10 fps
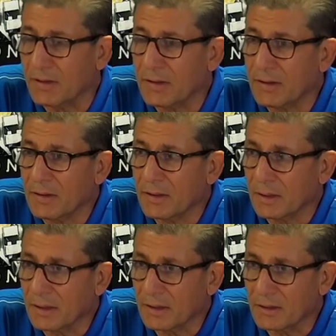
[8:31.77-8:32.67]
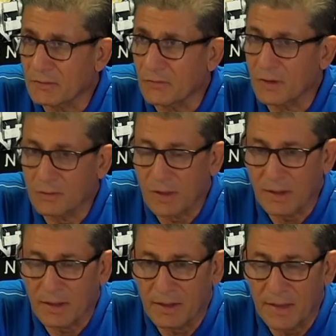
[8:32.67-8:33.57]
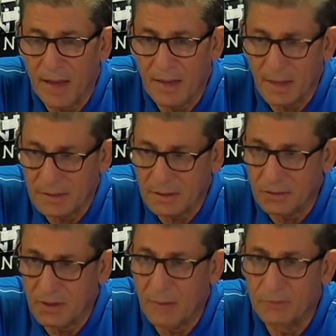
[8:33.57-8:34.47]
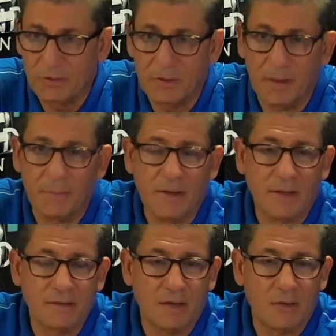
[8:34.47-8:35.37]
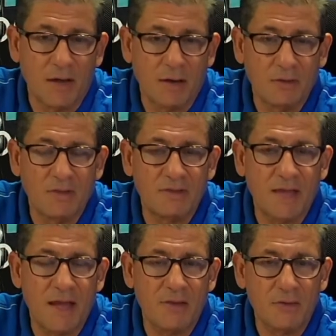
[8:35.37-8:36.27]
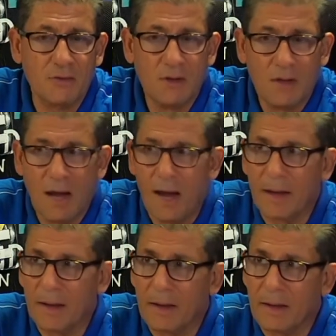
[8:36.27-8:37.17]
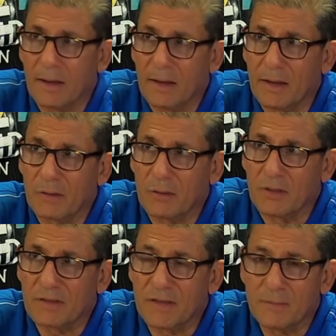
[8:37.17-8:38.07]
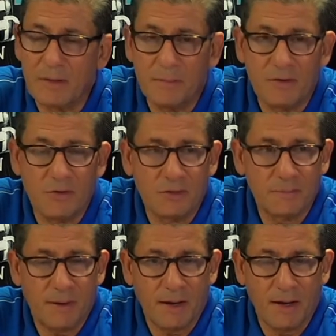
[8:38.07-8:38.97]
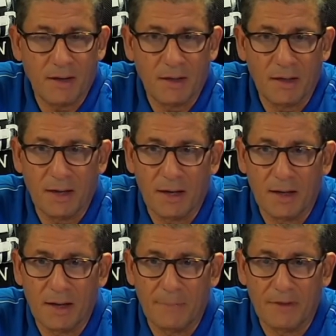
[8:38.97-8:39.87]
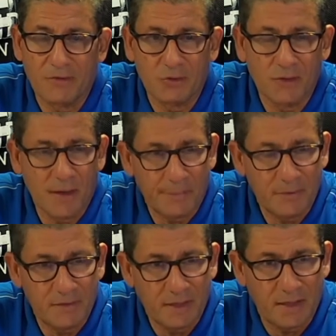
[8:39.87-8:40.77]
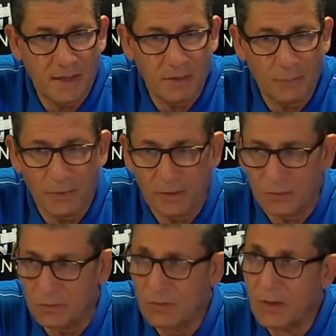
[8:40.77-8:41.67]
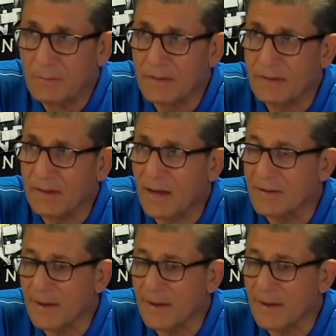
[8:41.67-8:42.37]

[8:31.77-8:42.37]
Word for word: que, esto fuera una realidad y así logramos. Y mire, se lograron este año eh, eh, incluir 100 mil millones para la, ampliación de la pista del aeropuerto, Matecaña.